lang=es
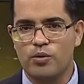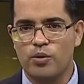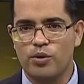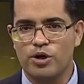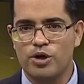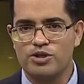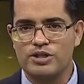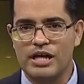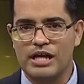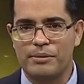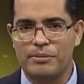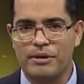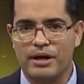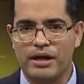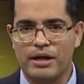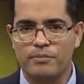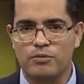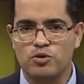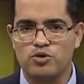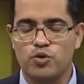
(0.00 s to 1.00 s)
de julio
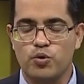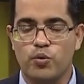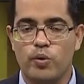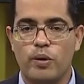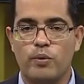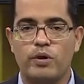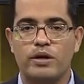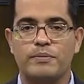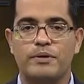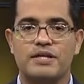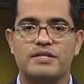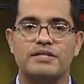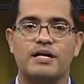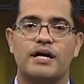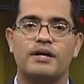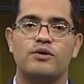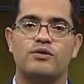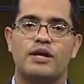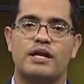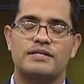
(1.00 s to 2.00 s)
celebraremos un nuevo
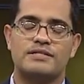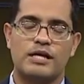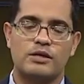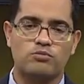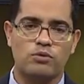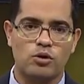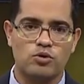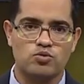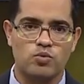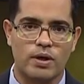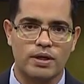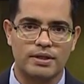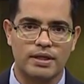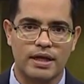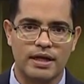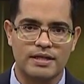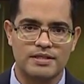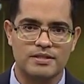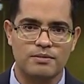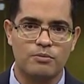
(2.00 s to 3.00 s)
aniversario del asalto a los
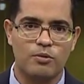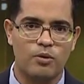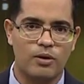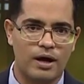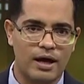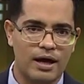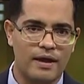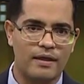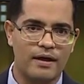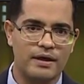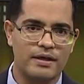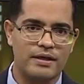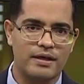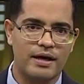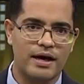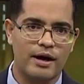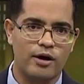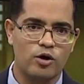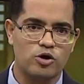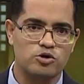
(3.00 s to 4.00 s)
cuarteles Moncada y
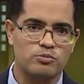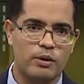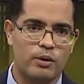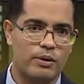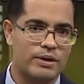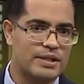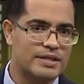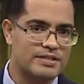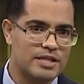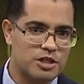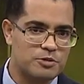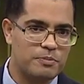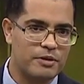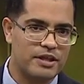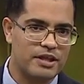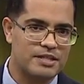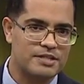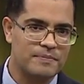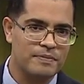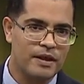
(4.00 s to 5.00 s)
Carlos Manuel de
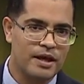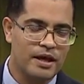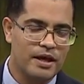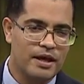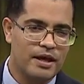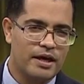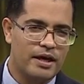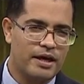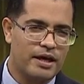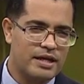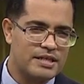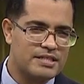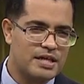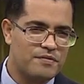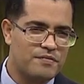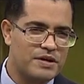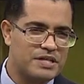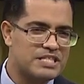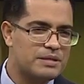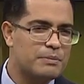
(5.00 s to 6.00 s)
Céspedes. En
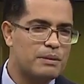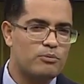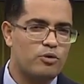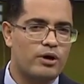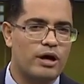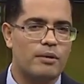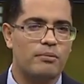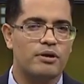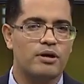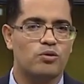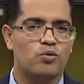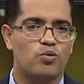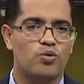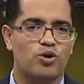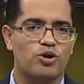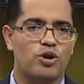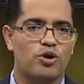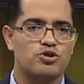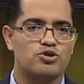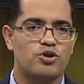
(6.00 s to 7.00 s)
esta fecha memorable,
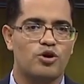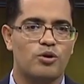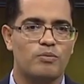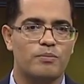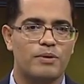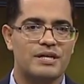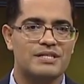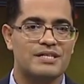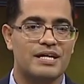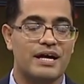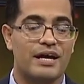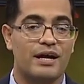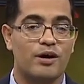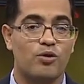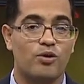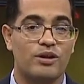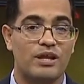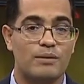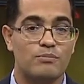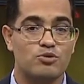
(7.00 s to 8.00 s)
uno de los nombres que
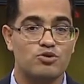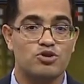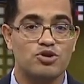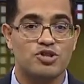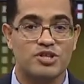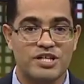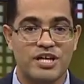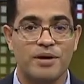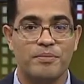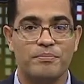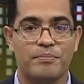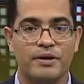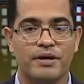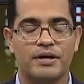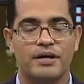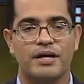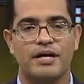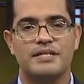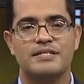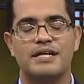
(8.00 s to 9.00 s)
recordamos
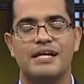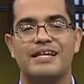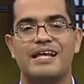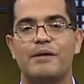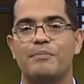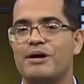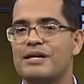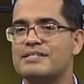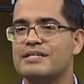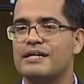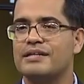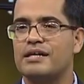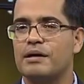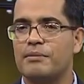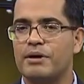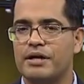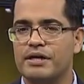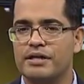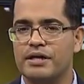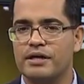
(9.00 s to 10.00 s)
siempre es el de Abel
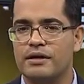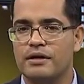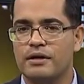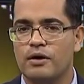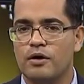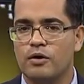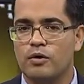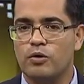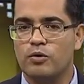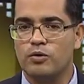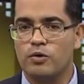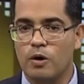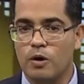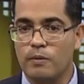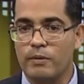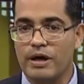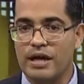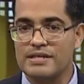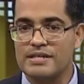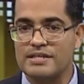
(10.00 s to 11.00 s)
Santamaría, un
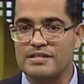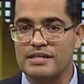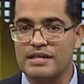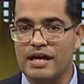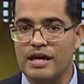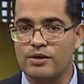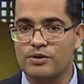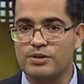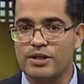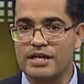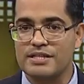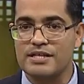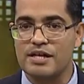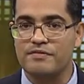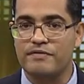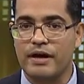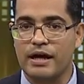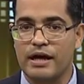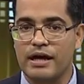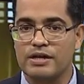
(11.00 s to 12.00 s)
joven asesinado tras
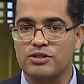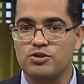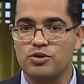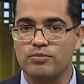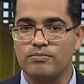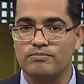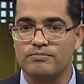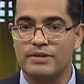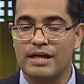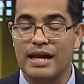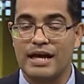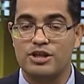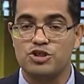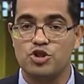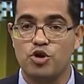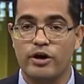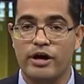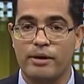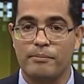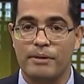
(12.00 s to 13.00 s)
el fracaso de la
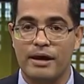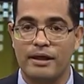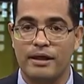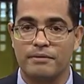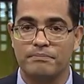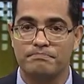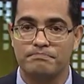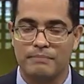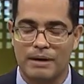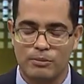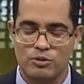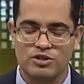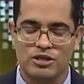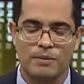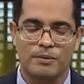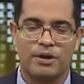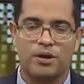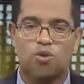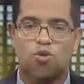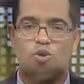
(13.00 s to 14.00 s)
acción armada.
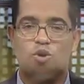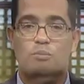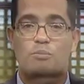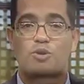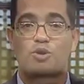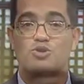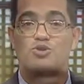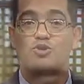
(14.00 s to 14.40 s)
Vamos a ver cómo